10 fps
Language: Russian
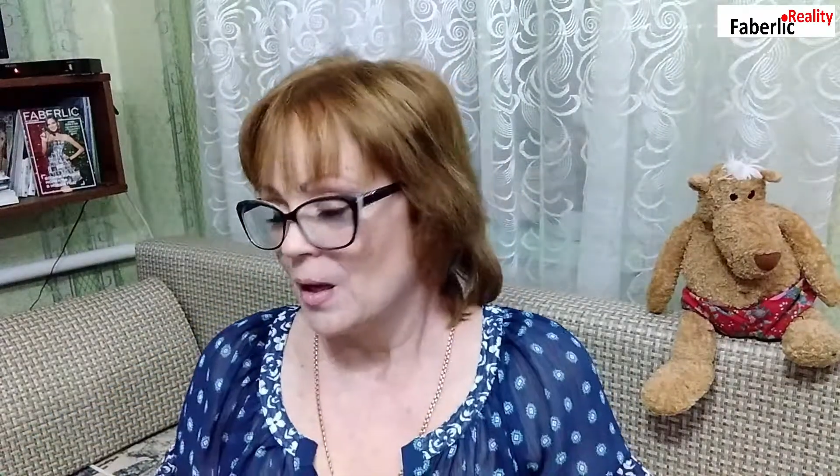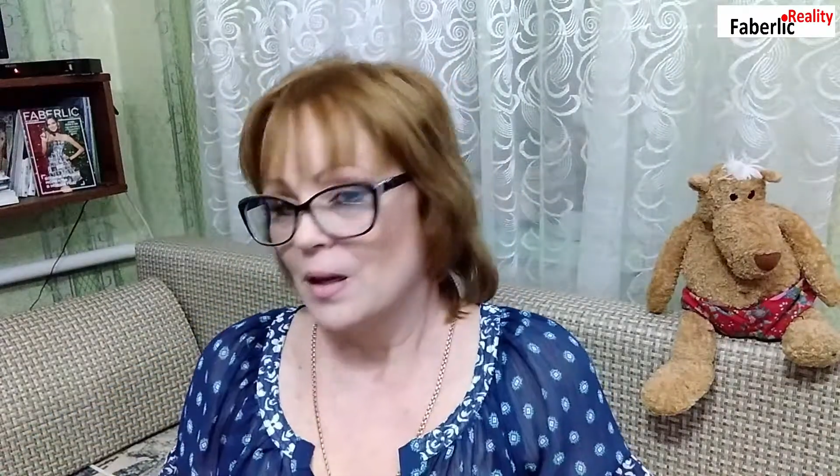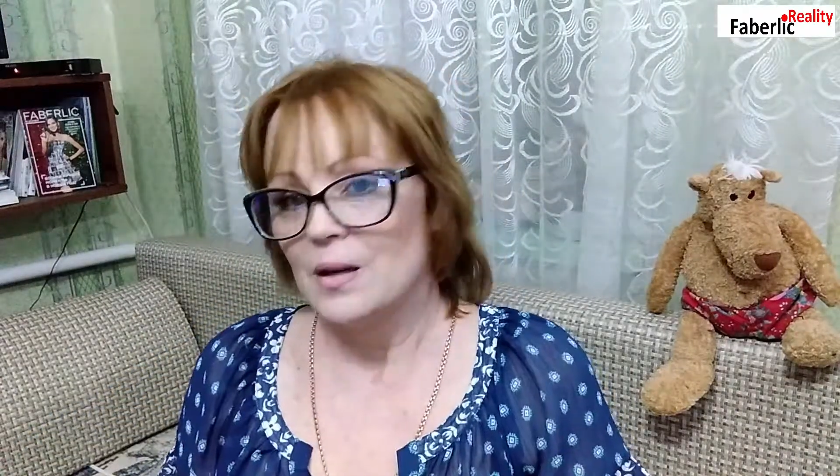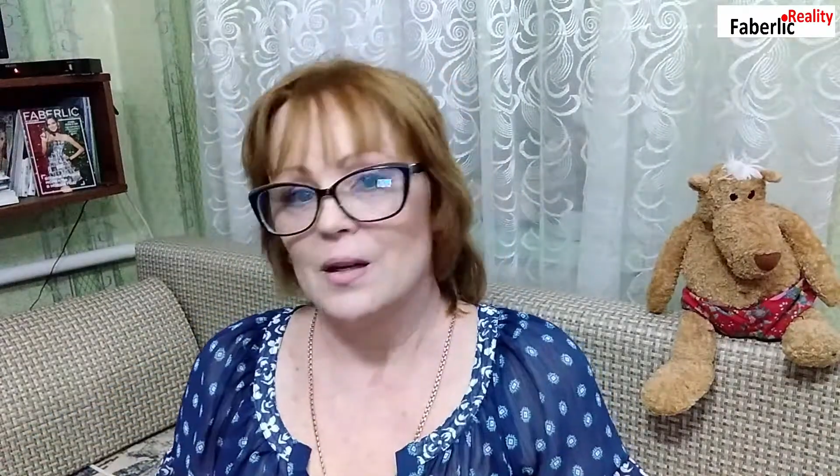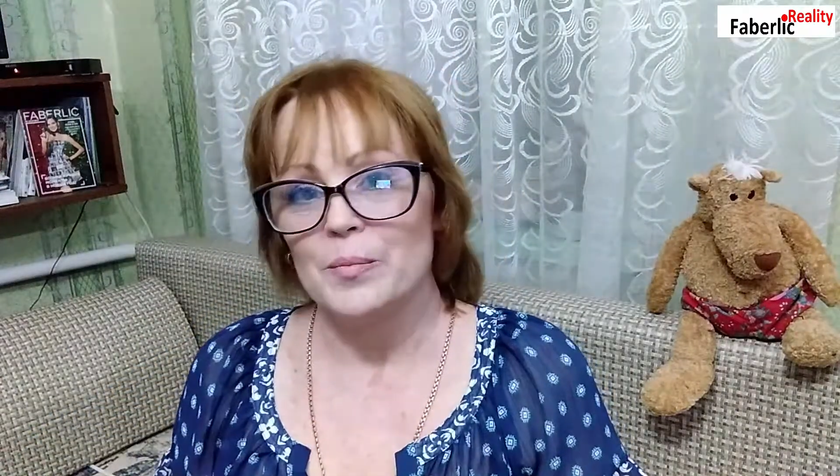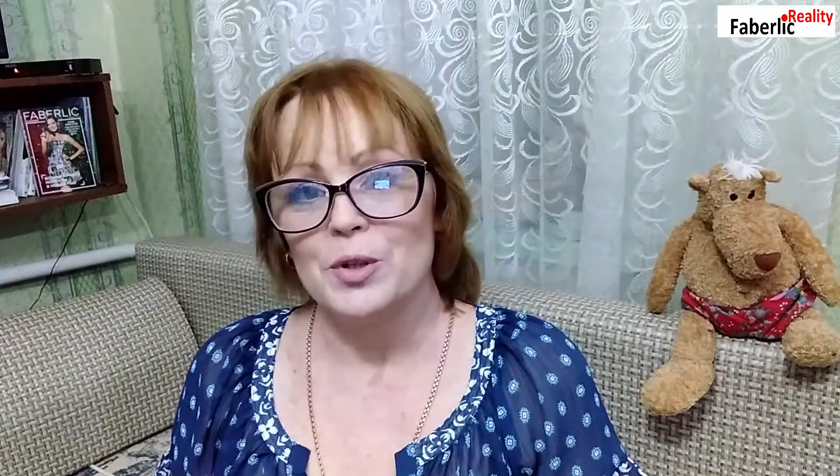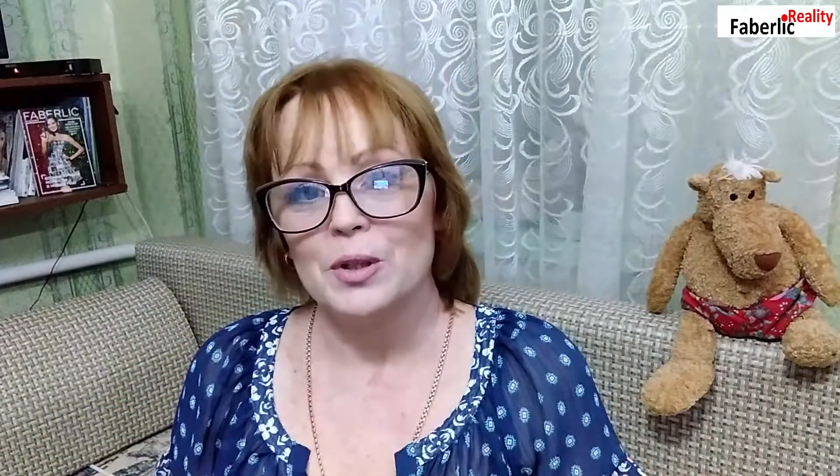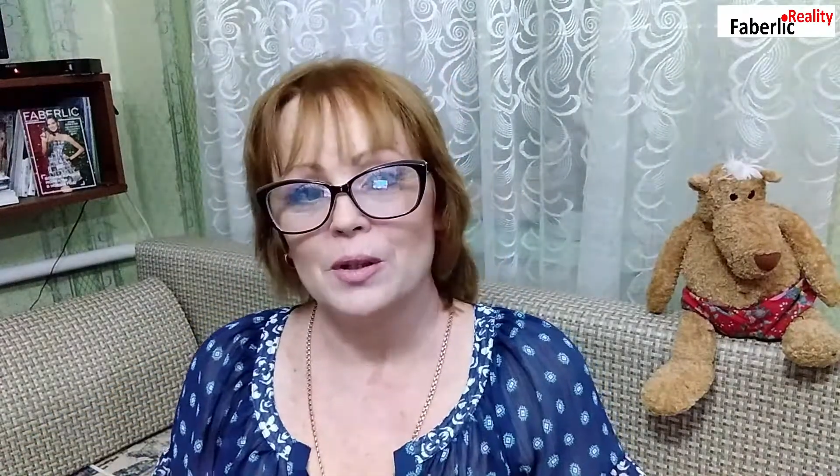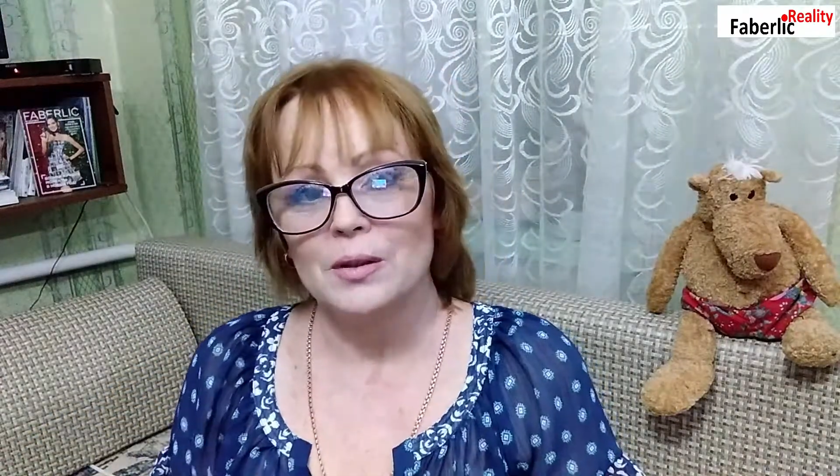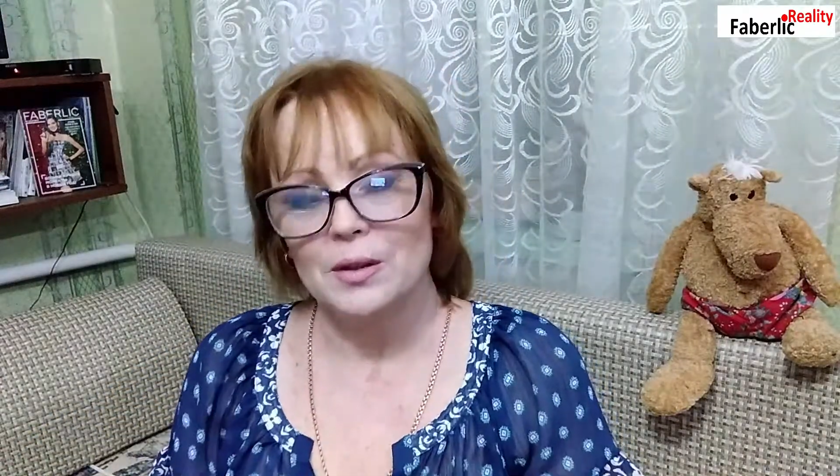А, и
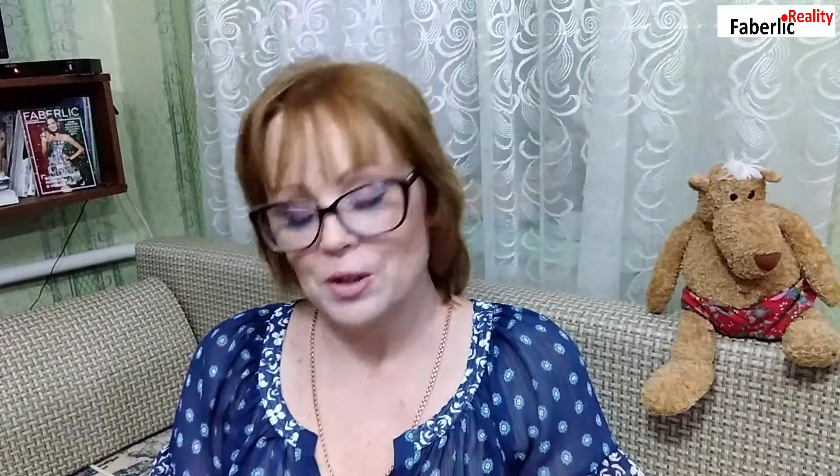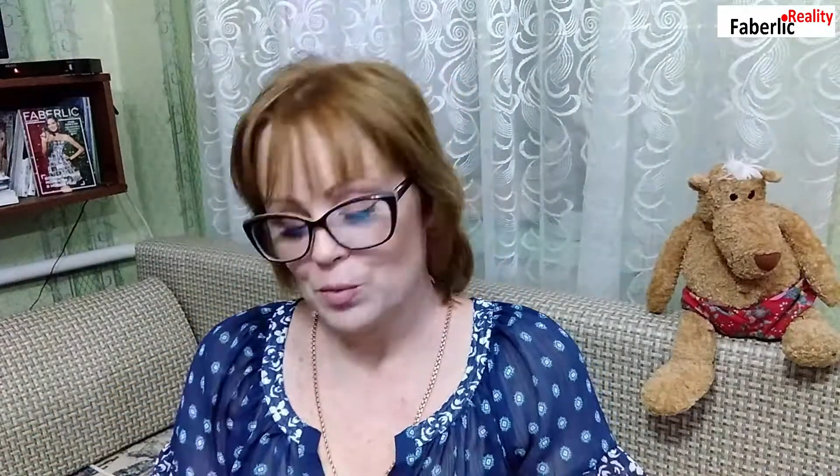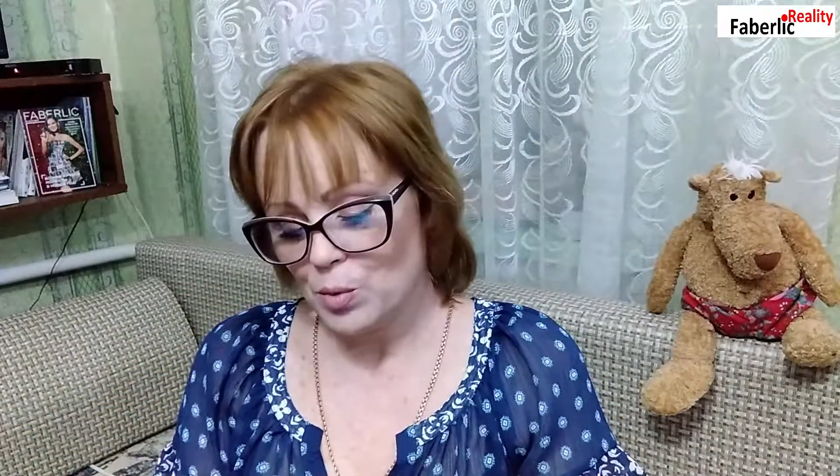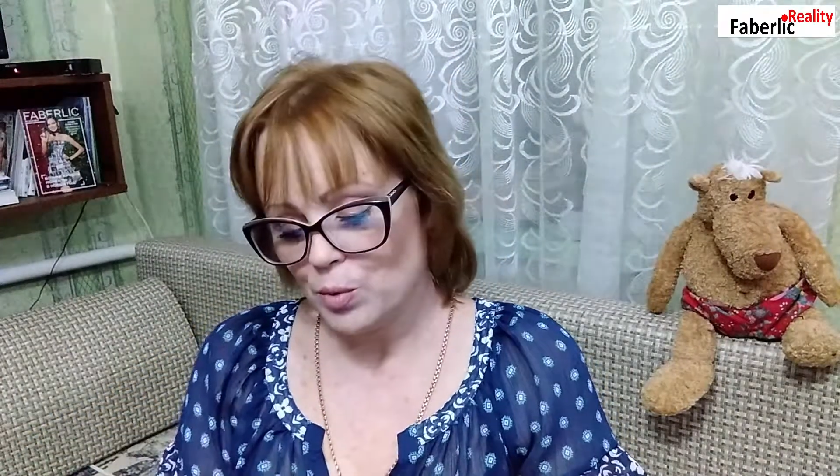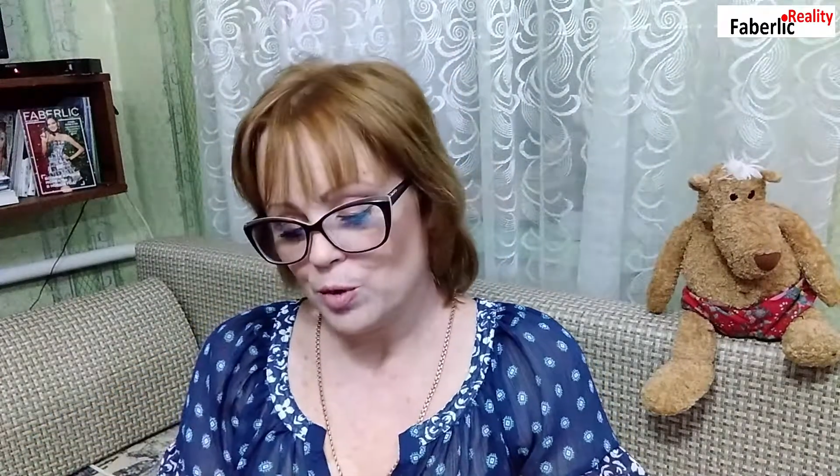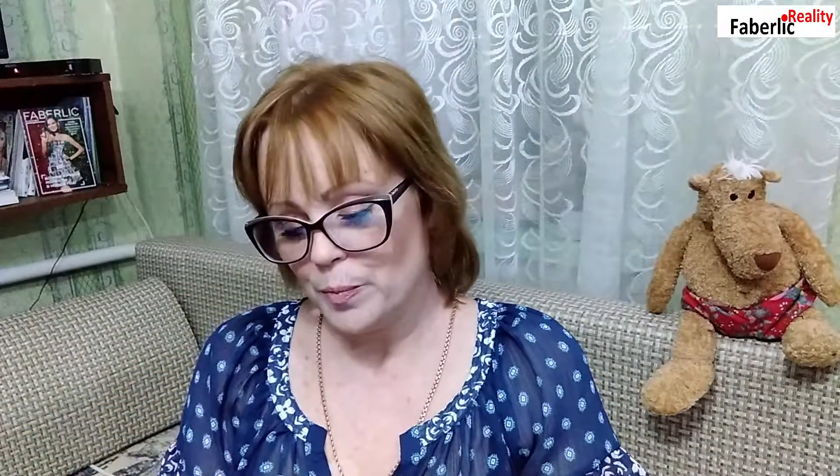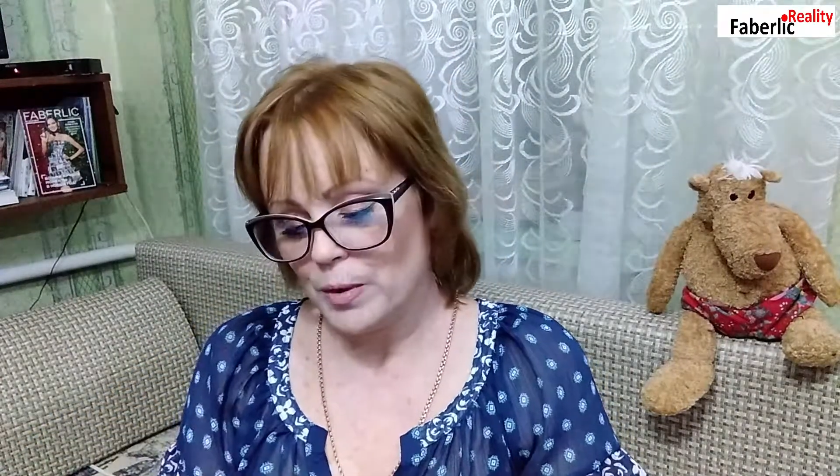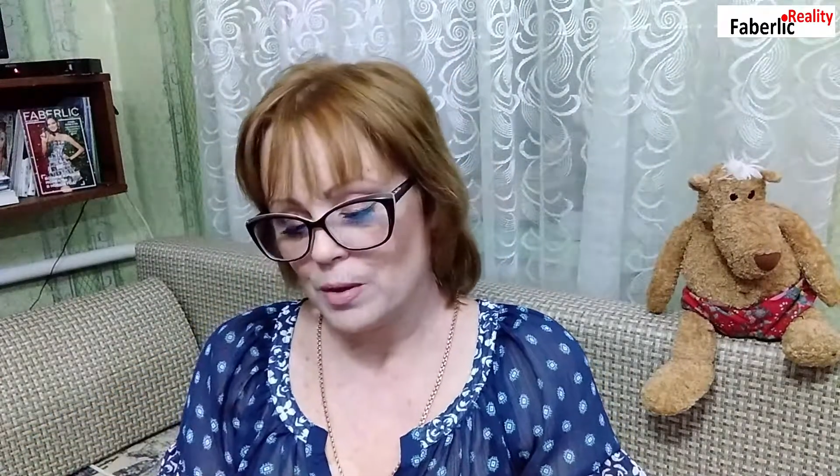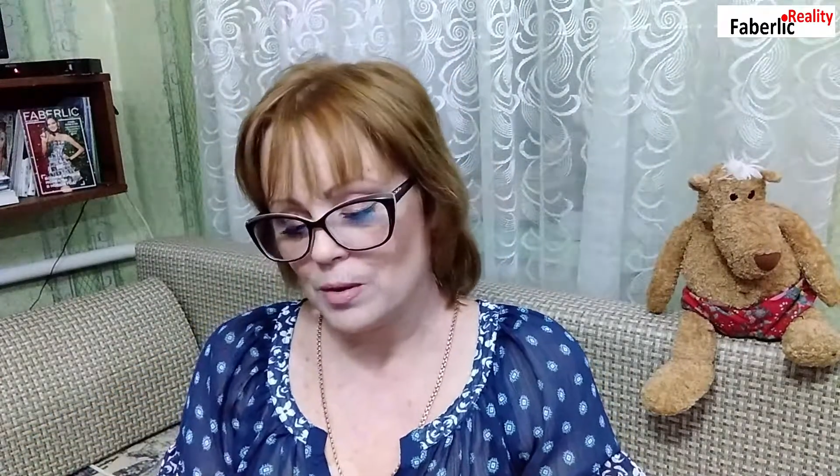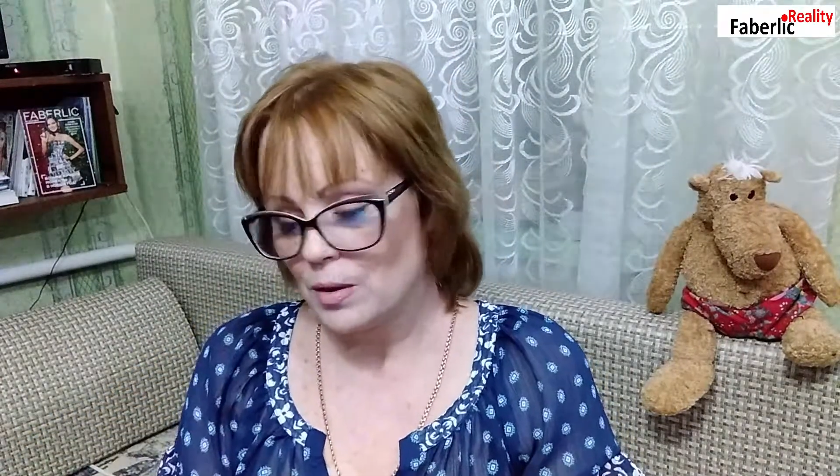мне надо на него
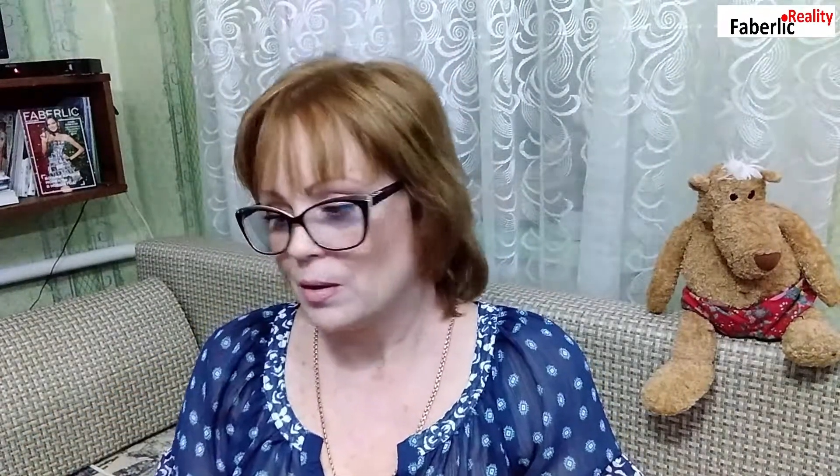успеть.